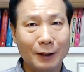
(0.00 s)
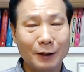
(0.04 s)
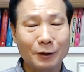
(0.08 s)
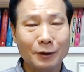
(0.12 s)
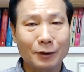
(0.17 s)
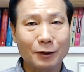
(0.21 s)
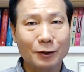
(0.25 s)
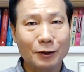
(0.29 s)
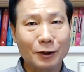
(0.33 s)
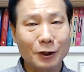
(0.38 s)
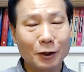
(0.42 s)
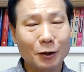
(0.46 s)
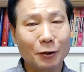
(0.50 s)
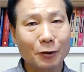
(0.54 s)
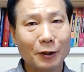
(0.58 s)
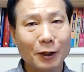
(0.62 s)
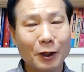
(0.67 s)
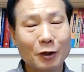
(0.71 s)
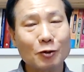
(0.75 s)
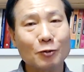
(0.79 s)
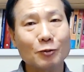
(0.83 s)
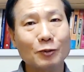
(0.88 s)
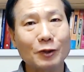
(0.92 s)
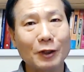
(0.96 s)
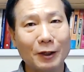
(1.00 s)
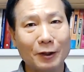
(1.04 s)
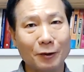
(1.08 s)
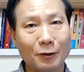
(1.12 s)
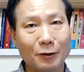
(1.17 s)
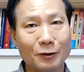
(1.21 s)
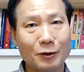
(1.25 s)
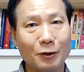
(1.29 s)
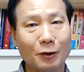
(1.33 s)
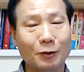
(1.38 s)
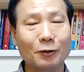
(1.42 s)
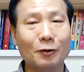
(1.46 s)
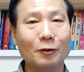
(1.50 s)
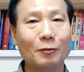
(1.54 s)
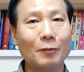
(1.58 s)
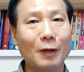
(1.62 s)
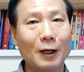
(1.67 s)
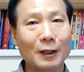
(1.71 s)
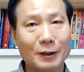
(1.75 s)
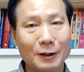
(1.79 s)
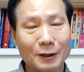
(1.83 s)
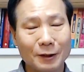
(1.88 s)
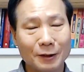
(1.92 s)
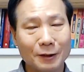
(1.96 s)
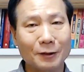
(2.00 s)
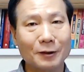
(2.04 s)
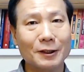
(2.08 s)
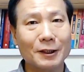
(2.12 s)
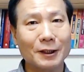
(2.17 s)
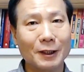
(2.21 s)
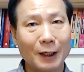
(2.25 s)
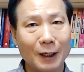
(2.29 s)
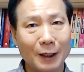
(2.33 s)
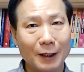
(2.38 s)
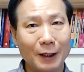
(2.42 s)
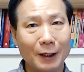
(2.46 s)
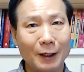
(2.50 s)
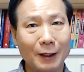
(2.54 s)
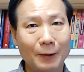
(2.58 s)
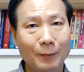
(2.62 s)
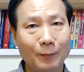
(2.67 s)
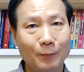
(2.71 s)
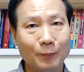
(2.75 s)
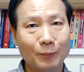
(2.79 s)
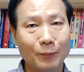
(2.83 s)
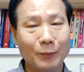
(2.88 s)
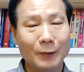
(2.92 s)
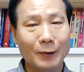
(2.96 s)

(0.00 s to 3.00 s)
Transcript: 그들을 즐겁게 해주면 되는 거죠. 어떤 방식이든지 간에.